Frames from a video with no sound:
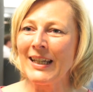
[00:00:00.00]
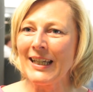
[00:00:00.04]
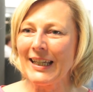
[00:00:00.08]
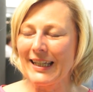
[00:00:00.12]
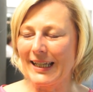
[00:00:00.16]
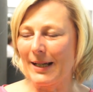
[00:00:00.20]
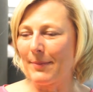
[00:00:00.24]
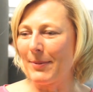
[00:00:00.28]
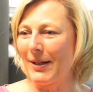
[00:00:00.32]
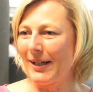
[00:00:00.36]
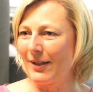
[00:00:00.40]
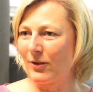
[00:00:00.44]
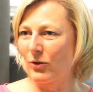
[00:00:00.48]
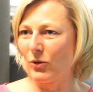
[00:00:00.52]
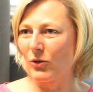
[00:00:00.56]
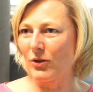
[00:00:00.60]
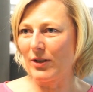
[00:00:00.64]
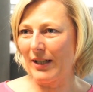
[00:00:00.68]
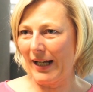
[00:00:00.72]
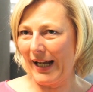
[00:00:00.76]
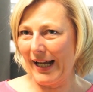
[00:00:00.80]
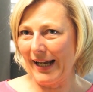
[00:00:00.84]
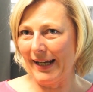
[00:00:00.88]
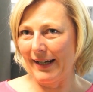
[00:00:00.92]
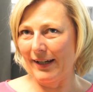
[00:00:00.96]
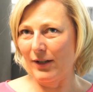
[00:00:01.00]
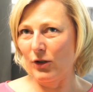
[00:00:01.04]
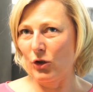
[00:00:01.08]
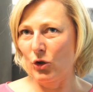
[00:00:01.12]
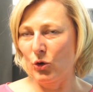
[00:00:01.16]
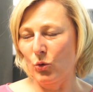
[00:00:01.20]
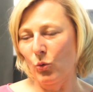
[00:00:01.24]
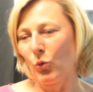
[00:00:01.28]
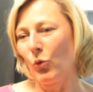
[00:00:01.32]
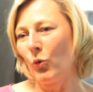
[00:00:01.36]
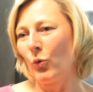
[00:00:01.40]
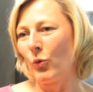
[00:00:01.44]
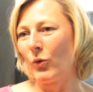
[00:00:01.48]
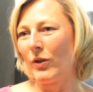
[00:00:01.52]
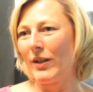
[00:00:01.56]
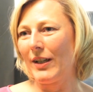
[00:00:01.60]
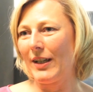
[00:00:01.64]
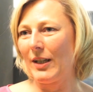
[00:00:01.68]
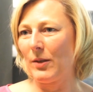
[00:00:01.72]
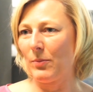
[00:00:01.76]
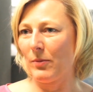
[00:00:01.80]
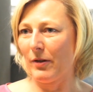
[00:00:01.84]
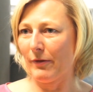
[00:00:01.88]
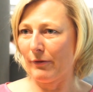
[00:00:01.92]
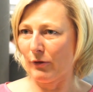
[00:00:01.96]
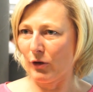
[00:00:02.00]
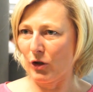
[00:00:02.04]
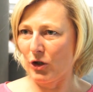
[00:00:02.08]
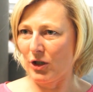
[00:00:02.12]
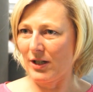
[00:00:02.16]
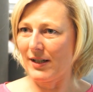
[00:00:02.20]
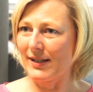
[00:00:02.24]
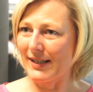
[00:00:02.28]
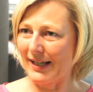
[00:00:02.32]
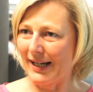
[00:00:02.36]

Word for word: Ich habe eigentlich so drei Stufen, die ich mir vorstelle.